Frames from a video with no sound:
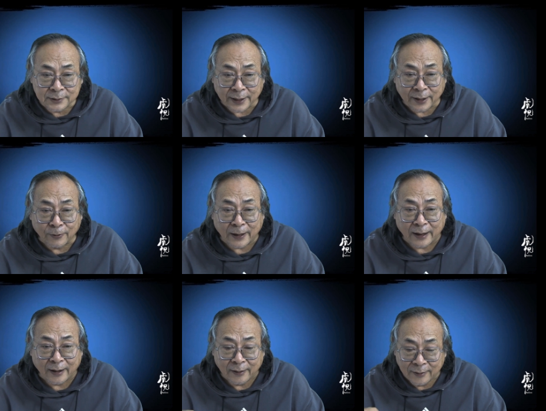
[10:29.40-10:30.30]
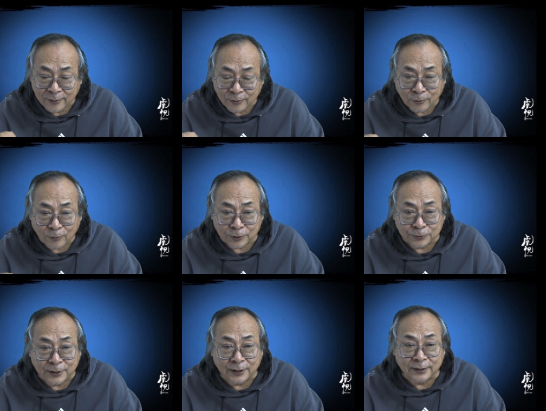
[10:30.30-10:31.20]
这个话啊，我
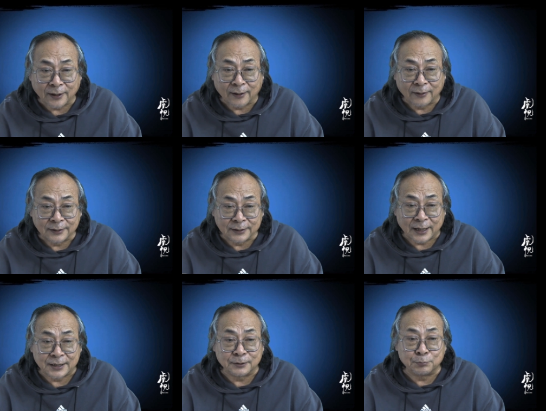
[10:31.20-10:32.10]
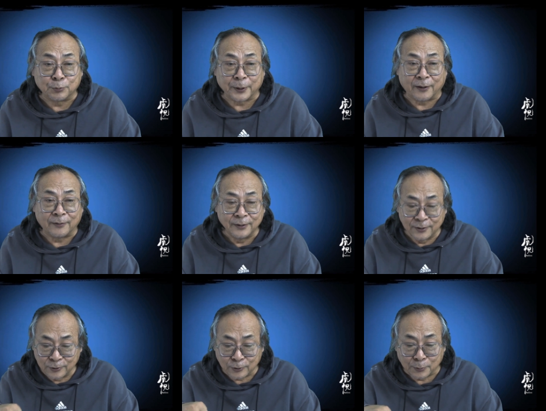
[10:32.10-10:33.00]
就搁这儿啊，暂时不表。
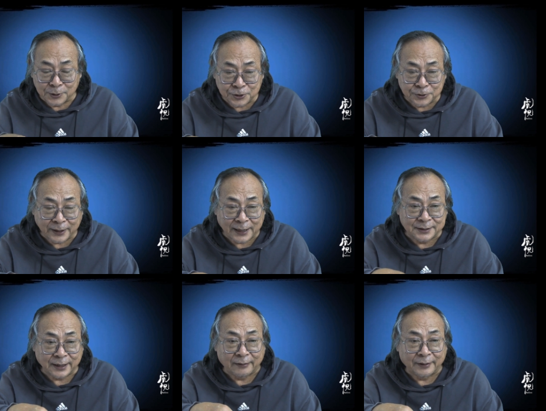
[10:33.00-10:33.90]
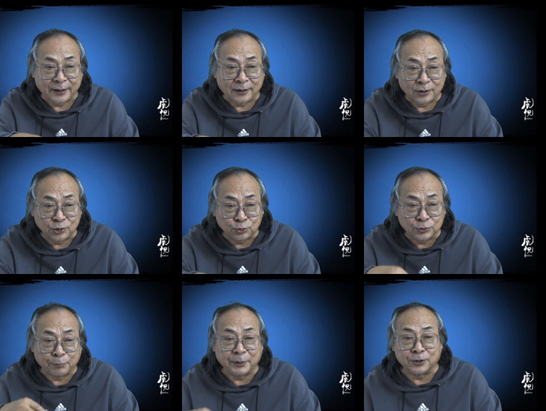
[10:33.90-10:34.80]
我们继续来讲这个书
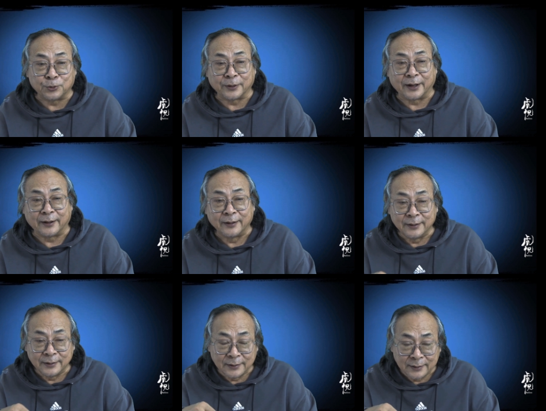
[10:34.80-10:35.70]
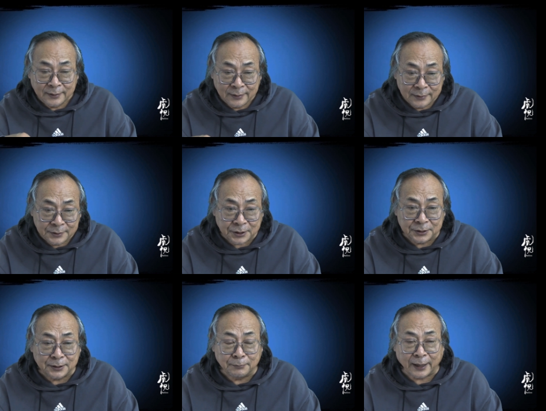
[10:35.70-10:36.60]
的命运啊。
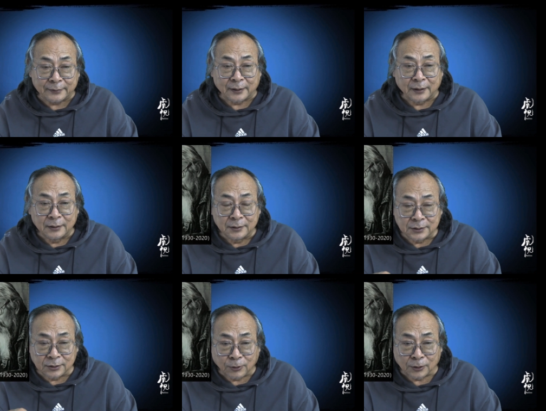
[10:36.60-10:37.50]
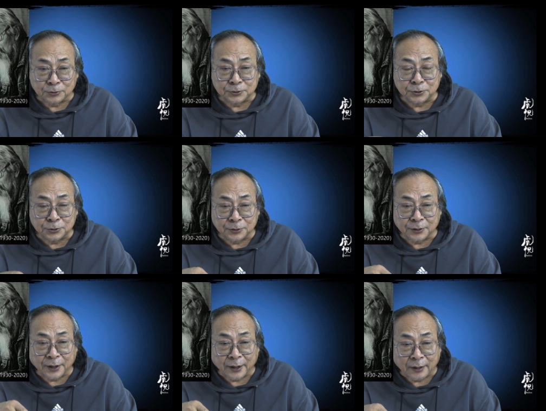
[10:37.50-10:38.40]
金继脉呢，是广东军区
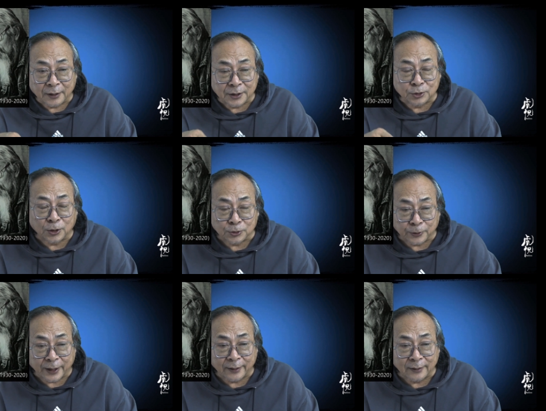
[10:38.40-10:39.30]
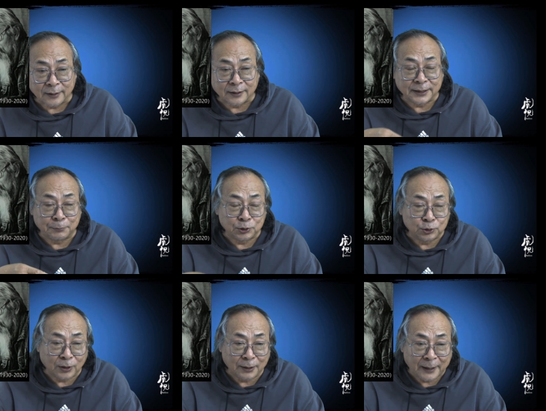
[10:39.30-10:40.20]
的这个一个创作员，刚才不是
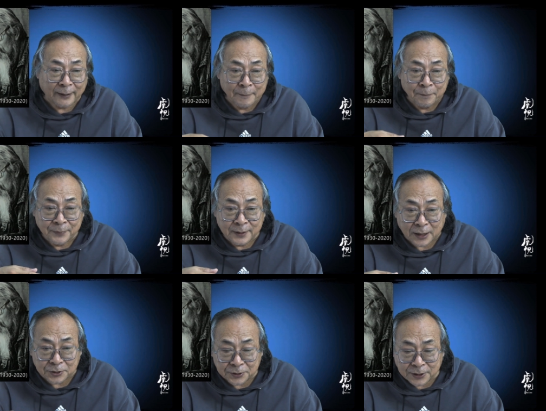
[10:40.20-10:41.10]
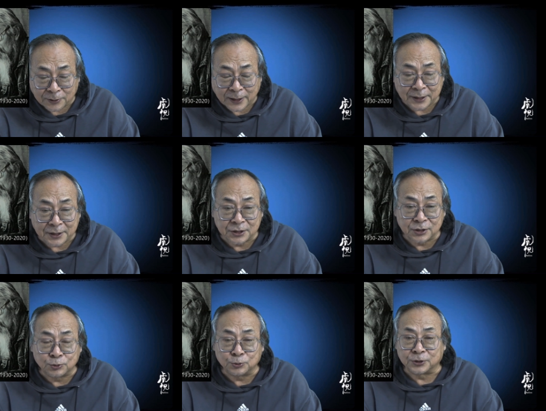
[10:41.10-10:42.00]
说了吗？他去调查这个
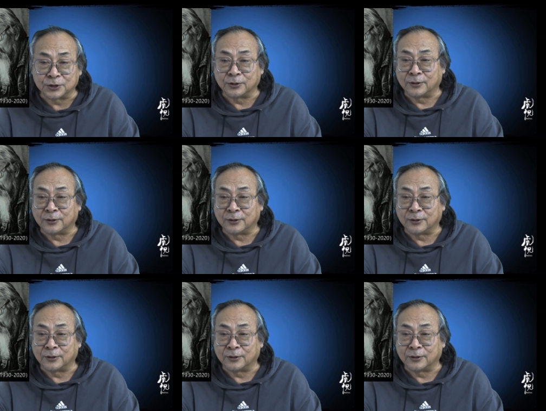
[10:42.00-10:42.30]
事故的时